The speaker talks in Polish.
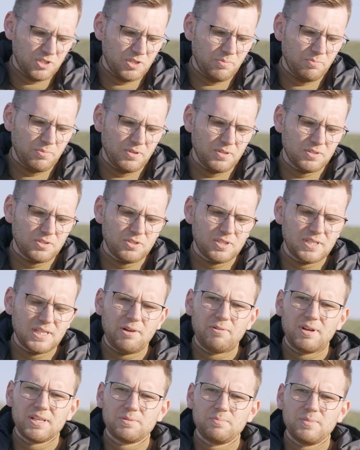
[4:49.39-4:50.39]
żeby
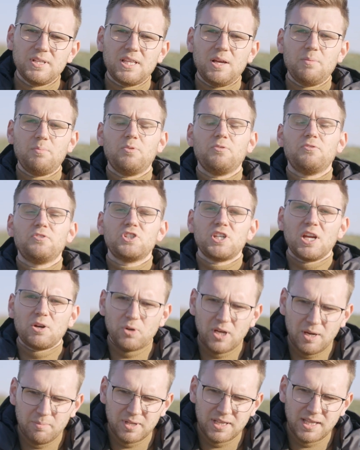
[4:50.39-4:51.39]
została zmyta, bo
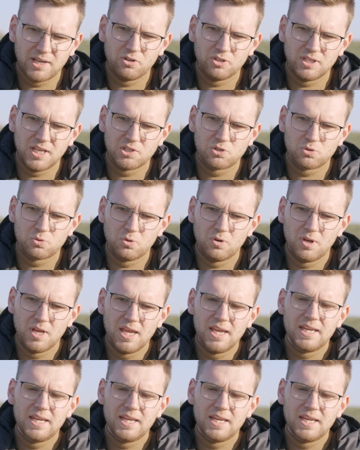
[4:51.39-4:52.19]
wyczekujemy tego deszczu.